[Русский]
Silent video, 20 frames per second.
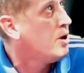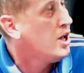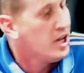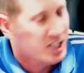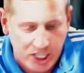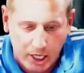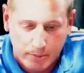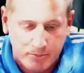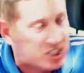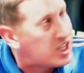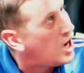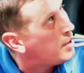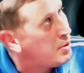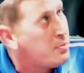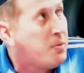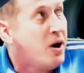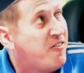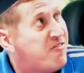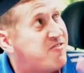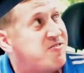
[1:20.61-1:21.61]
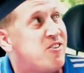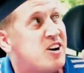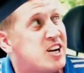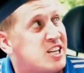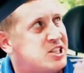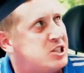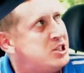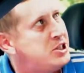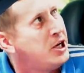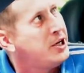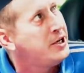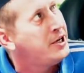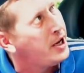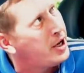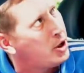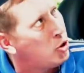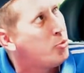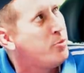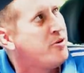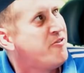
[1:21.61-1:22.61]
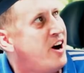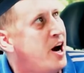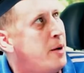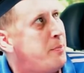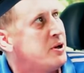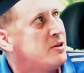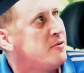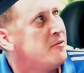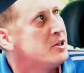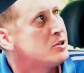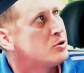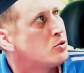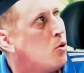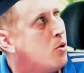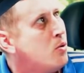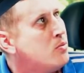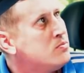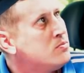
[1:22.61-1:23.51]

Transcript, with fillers: тем самым в два раза сильнее убивая подвеску.